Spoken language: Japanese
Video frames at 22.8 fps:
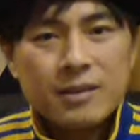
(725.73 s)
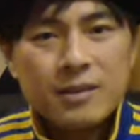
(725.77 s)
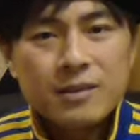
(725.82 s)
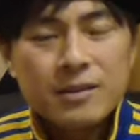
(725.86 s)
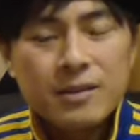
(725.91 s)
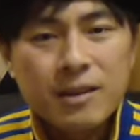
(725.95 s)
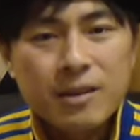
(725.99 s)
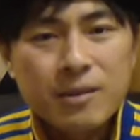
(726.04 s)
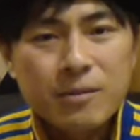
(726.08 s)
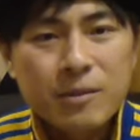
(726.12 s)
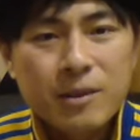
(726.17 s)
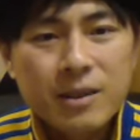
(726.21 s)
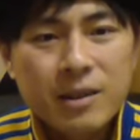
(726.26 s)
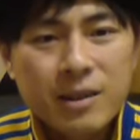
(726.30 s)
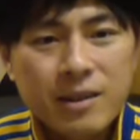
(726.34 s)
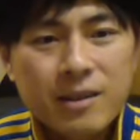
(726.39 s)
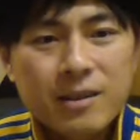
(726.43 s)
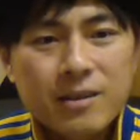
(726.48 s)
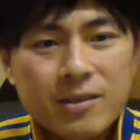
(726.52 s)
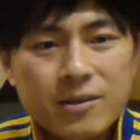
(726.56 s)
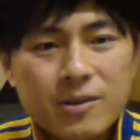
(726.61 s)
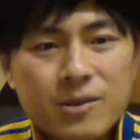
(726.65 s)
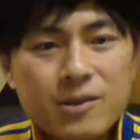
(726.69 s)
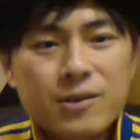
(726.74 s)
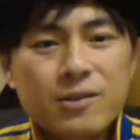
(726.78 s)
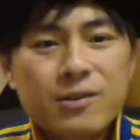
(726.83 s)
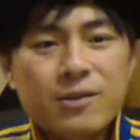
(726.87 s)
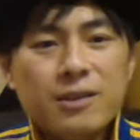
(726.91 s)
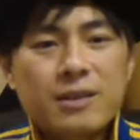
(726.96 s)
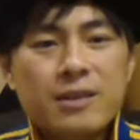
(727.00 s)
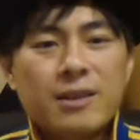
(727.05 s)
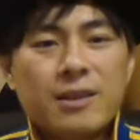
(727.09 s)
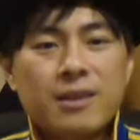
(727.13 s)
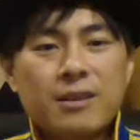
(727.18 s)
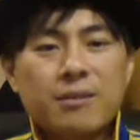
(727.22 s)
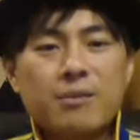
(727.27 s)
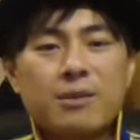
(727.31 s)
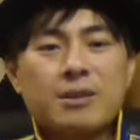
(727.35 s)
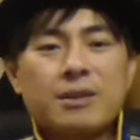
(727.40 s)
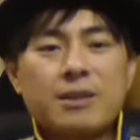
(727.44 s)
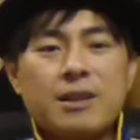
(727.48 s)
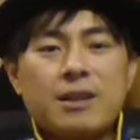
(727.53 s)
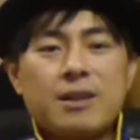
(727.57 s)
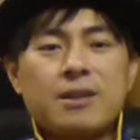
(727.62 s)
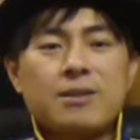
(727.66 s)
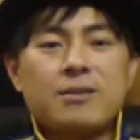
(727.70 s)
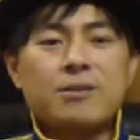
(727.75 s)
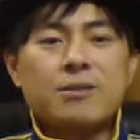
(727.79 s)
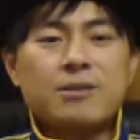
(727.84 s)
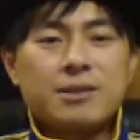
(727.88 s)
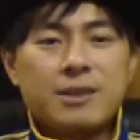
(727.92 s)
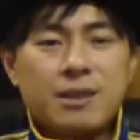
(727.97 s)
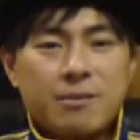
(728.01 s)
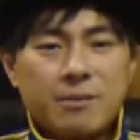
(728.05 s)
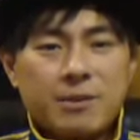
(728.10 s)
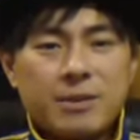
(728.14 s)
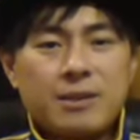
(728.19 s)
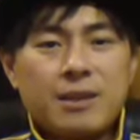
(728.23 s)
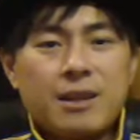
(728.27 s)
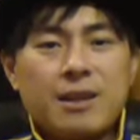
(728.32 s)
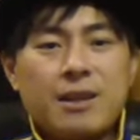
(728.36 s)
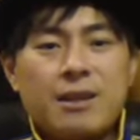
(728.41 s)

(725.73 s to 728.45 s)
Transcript: 最後までご視聴いただきましてありがとうございました。